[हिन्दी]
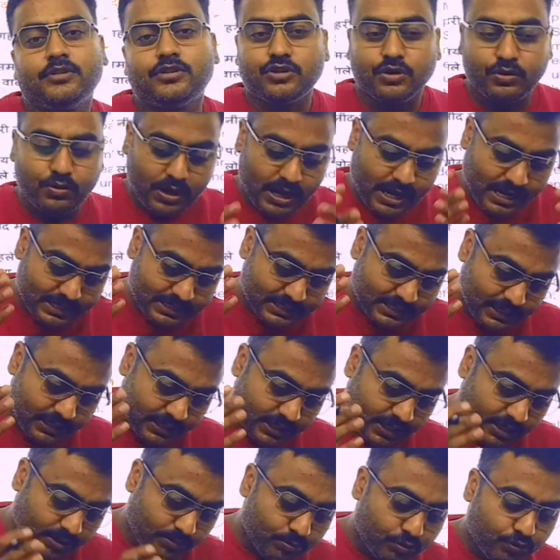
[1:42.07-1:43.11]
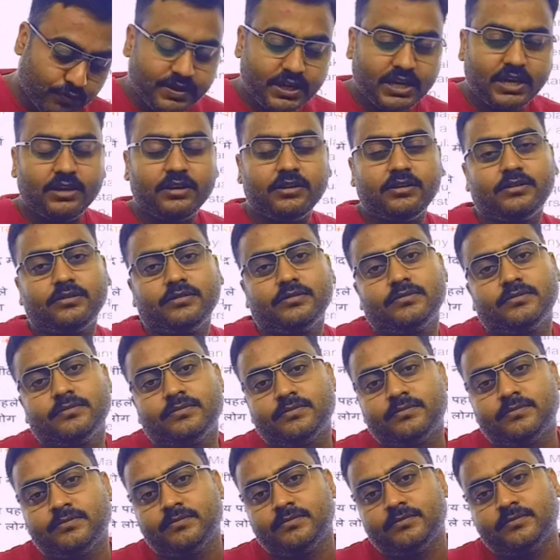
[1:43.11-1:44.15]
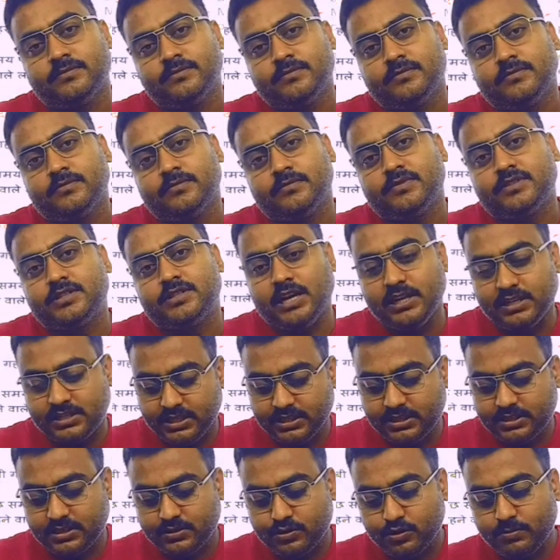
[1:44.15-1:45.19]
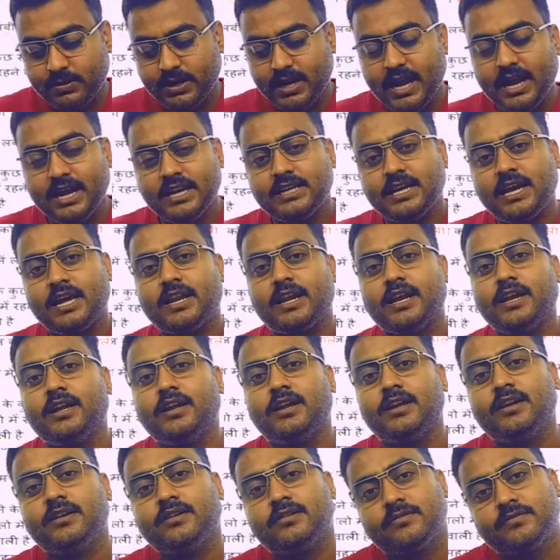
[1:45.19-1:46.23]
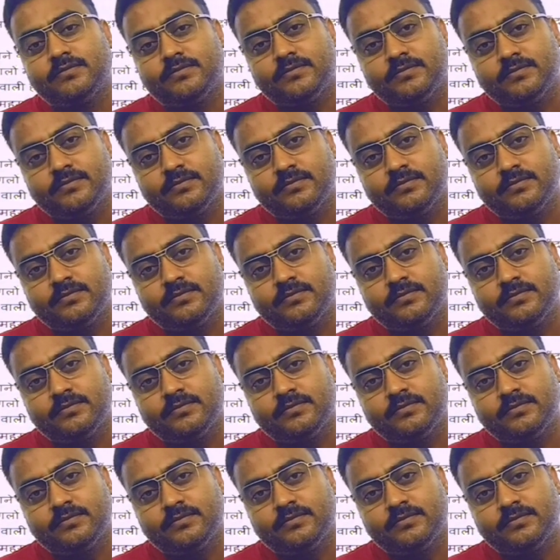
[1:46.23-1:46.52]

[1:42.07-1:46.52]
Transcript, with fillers: जो आजकल की मूवियाँ चलचित्र जो बनाए जा रहे हैं